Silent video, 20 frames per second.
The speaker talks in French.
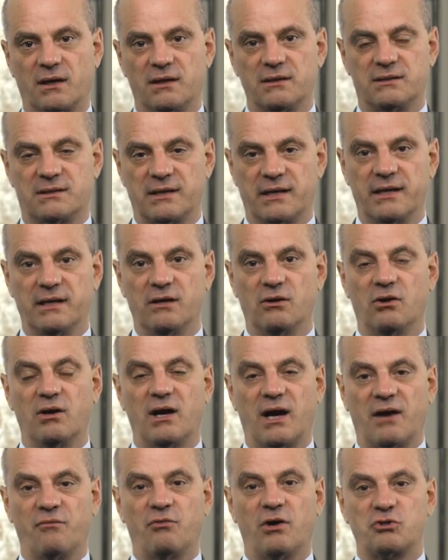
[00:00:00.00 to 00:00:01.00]
c'est euh,
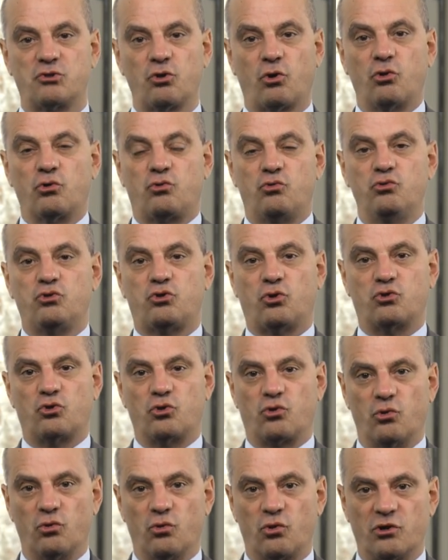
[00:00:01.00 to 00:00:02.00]
avoir ce recul sur
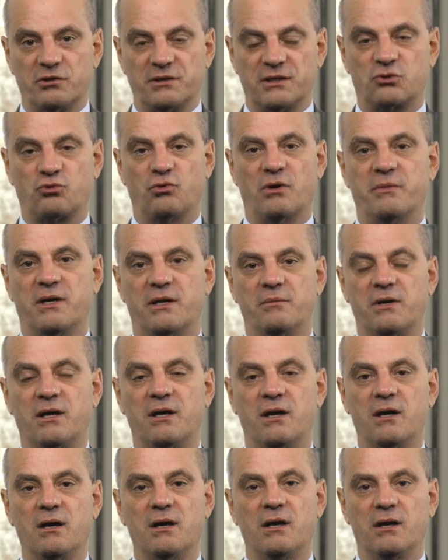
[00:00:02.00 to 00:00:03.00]
ce que l'on connaît soi-même,
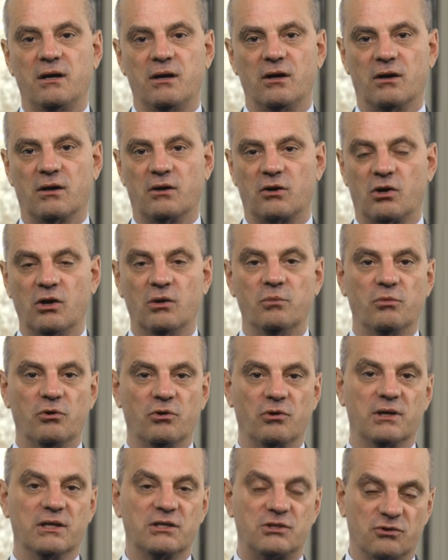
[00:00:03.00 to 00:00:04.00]
euh, comme
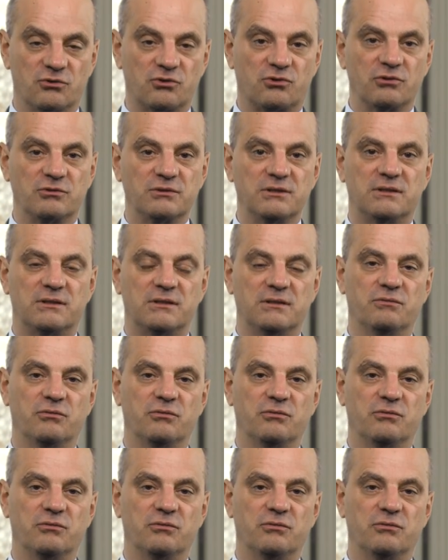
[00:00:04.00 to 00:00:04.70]
euh, les sciences cognitives